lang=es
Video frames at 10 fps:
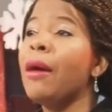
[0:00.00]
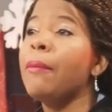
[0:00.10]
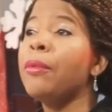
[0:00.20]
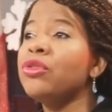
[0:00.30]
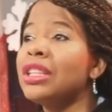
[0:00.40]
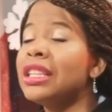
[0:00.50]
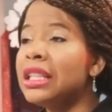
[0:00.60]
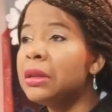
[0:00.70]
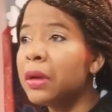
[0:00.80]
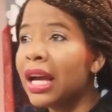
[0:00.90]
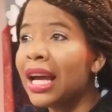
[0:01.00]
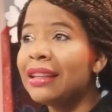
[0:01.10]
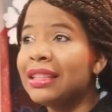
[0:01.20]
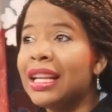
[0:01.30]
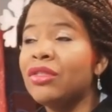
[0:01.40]
positiva
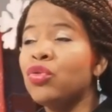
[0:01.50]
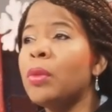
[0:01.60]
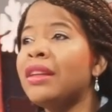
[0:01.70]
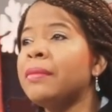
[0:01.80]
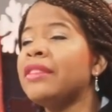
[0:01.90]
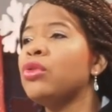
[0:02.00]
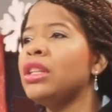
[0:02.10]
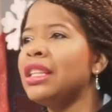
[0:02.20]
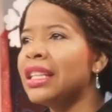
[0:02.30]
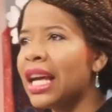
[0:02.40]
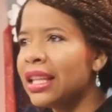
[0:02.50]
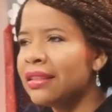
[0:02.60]
hacia las nuevas masculinidades,